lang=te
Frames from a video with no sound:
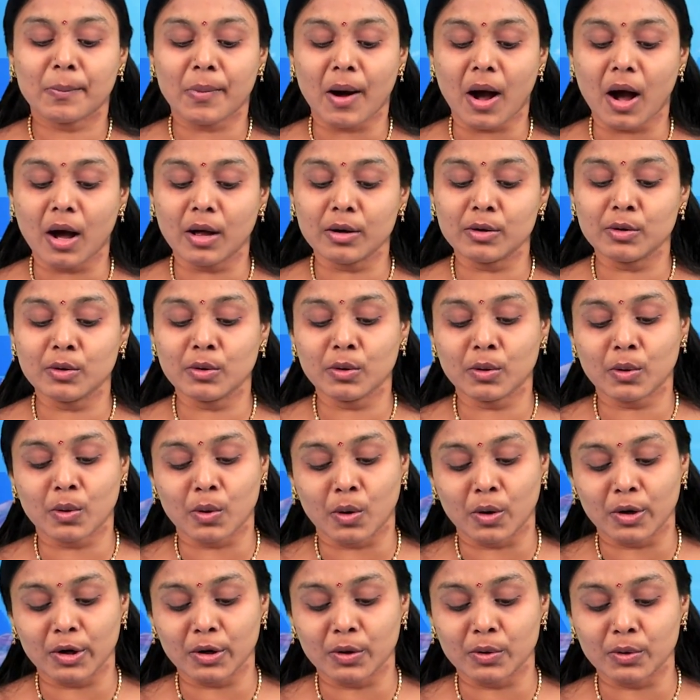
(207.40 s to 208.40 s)
పాలు
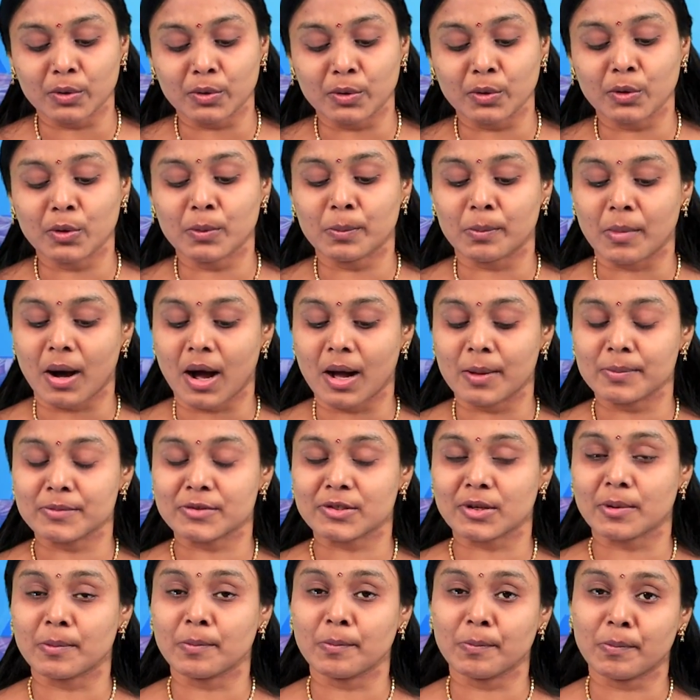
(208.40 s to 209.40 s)
కోడిగుడ్డు
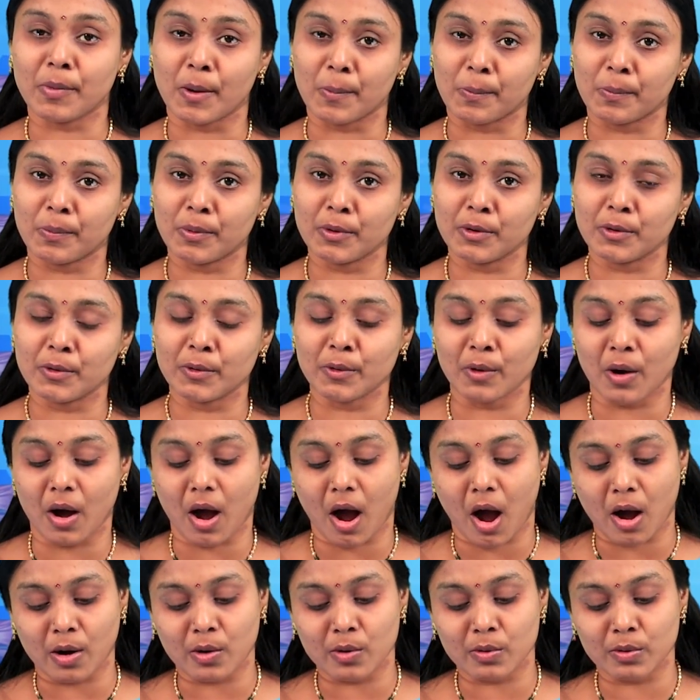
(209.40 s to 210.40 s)
మాంసం పప్పులు
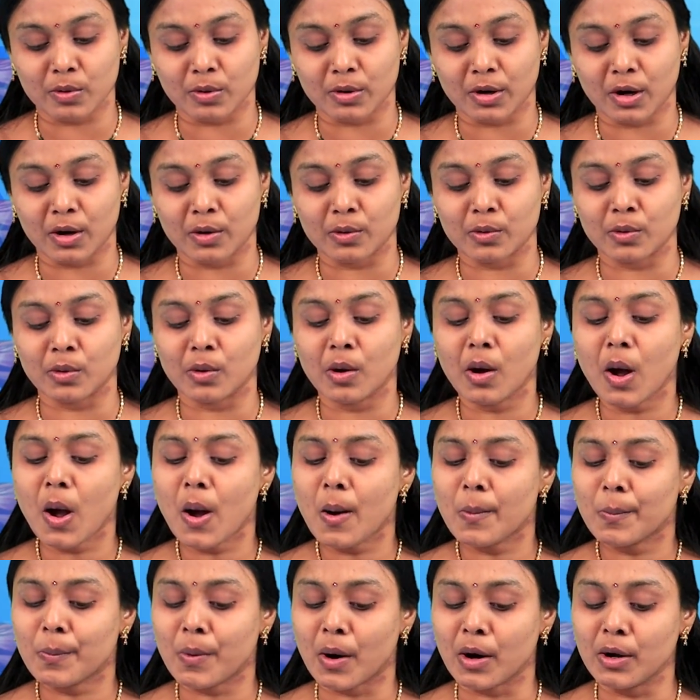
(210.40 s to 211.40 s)
ఆకుకూరలు
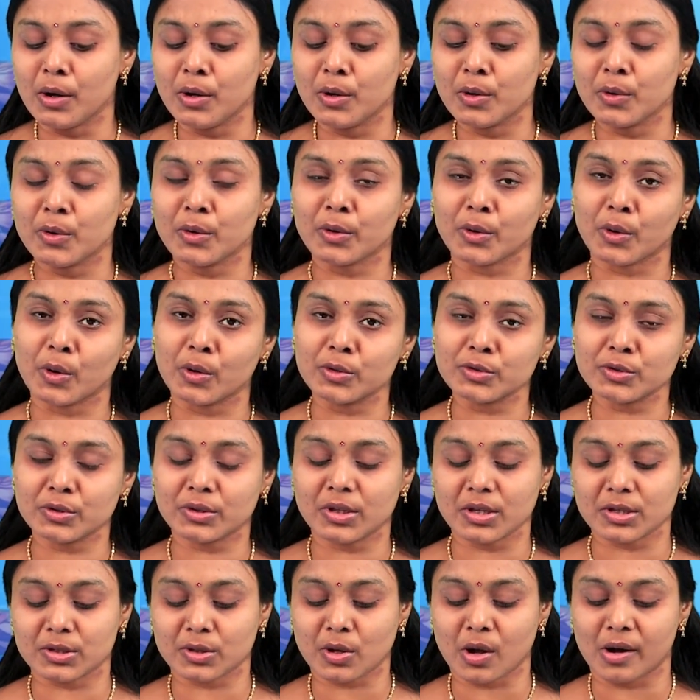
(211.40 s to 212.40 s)
పళ్ళు రోజు
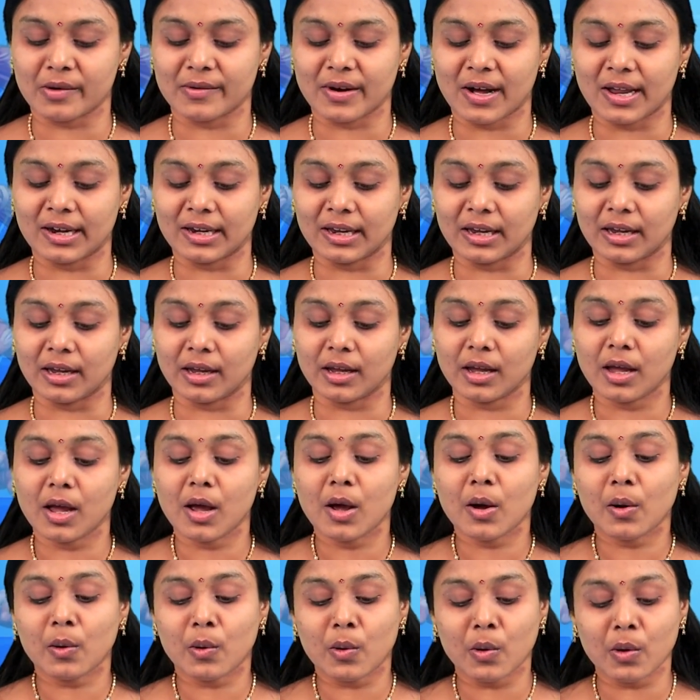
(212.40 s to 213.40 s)
తీసుకోవాలి
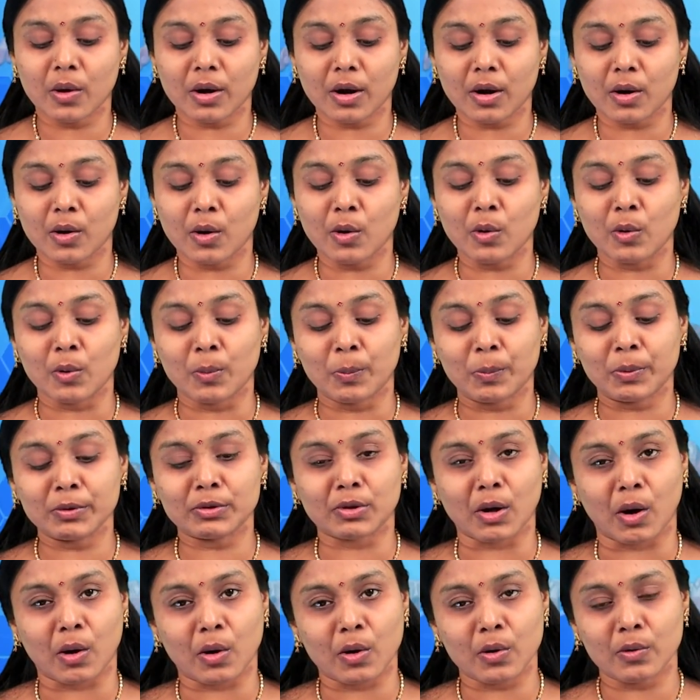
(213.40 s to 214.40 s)
కూరలో ఉప్పు
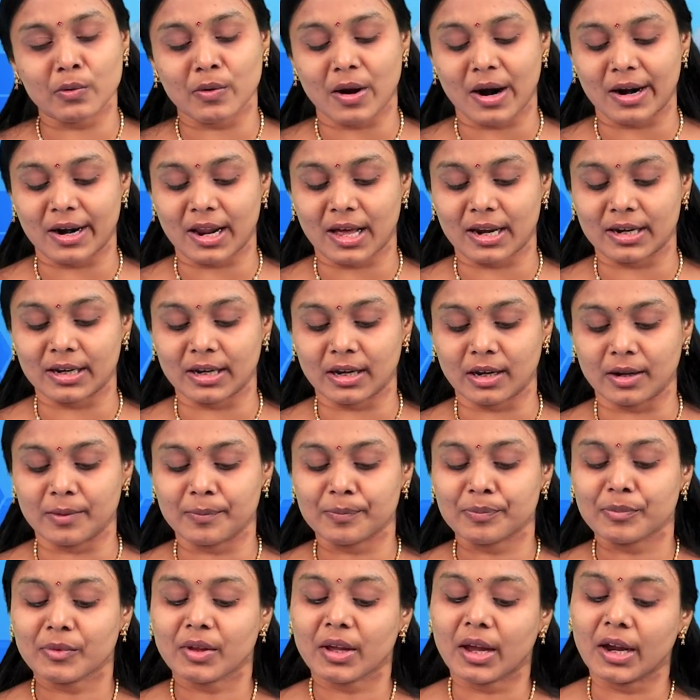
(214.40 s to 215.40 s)
తక్కువ వాడాలి
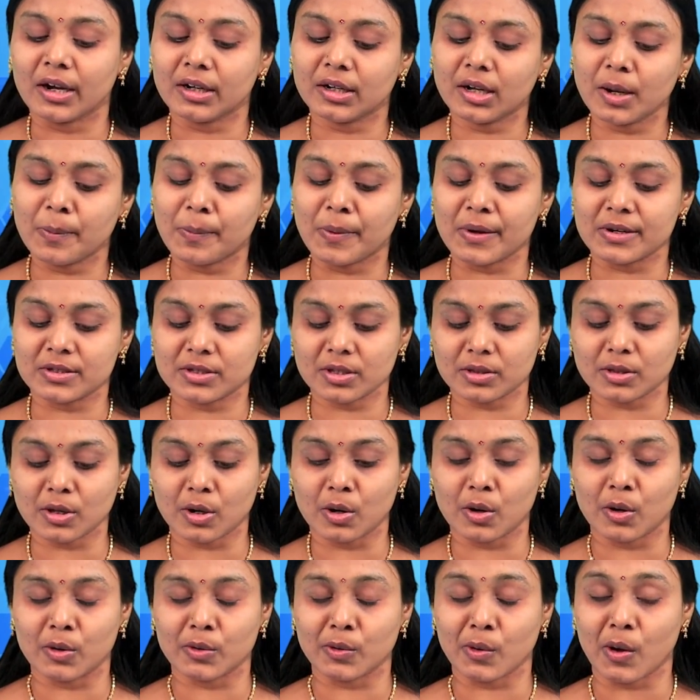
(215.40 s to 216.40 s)
ఎట్టి
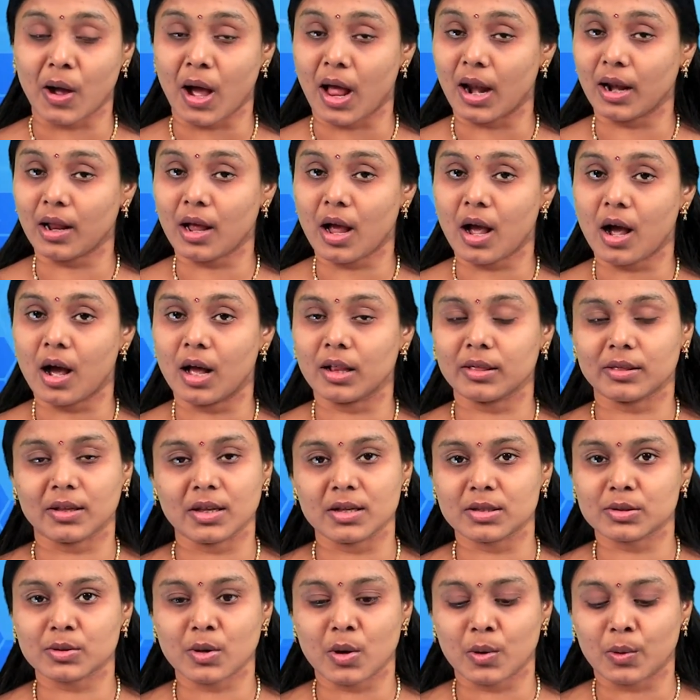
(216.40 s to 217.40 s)
పరిస్థితుల్లోనూ ఆల్కహాల్
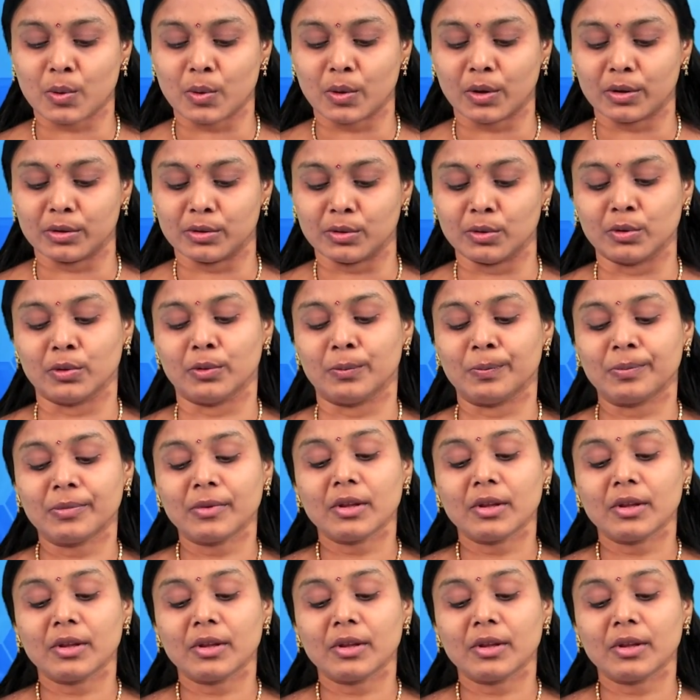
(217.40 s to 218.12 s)
తీసుకోకూడదు